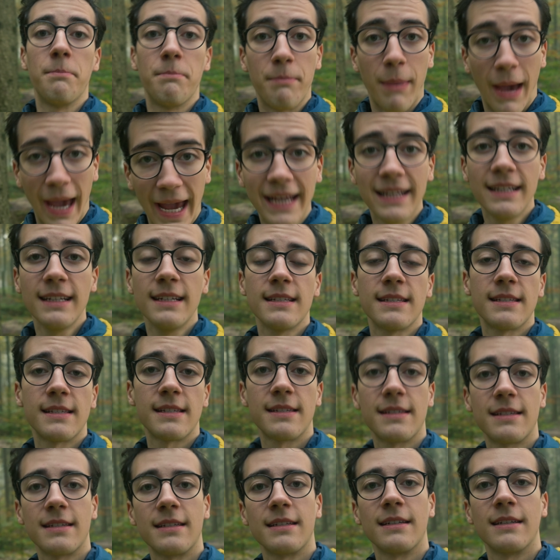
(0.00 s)

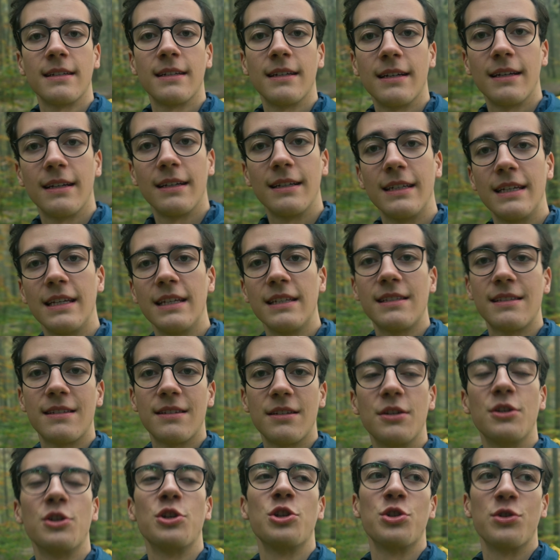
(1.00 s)
Beides
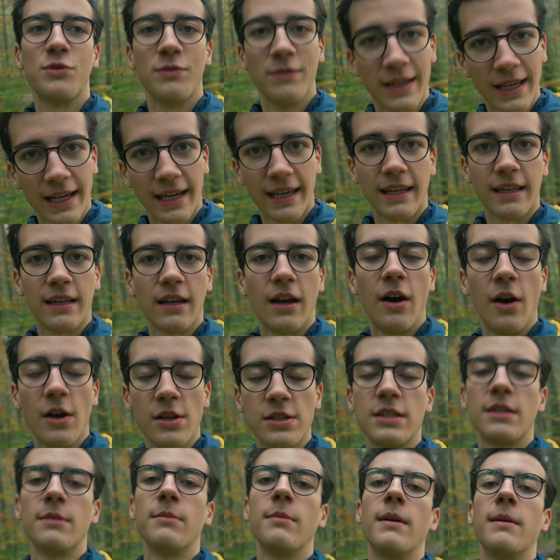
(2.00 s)
ist schwierig,
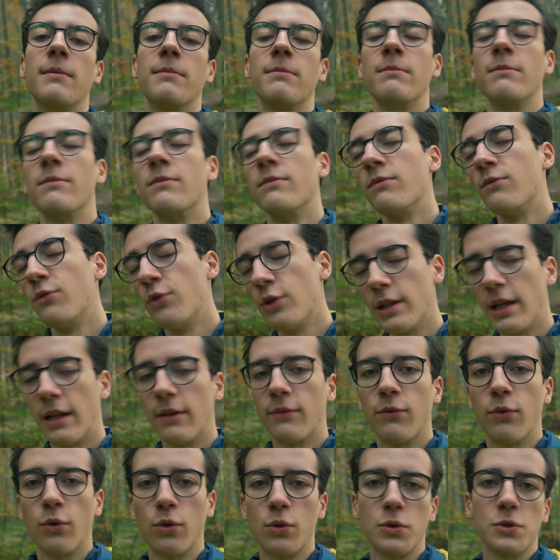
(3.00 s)
außer man würde ein
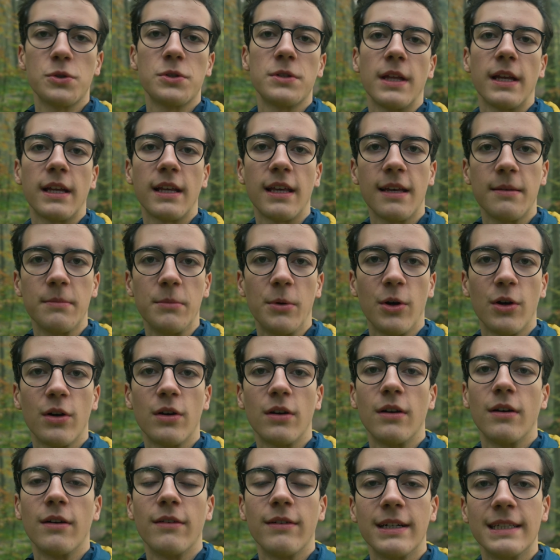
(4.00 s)
fokus stacking
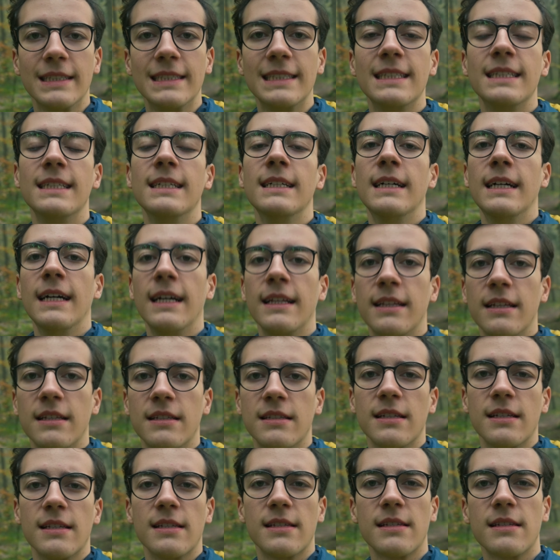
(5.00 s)
machen, aber
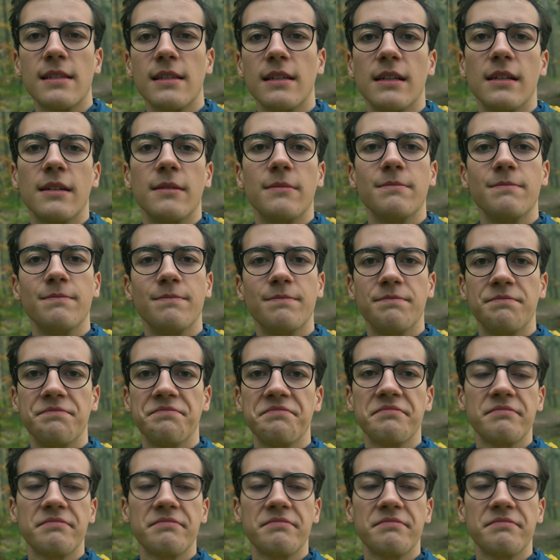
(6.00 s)
das ist ähm,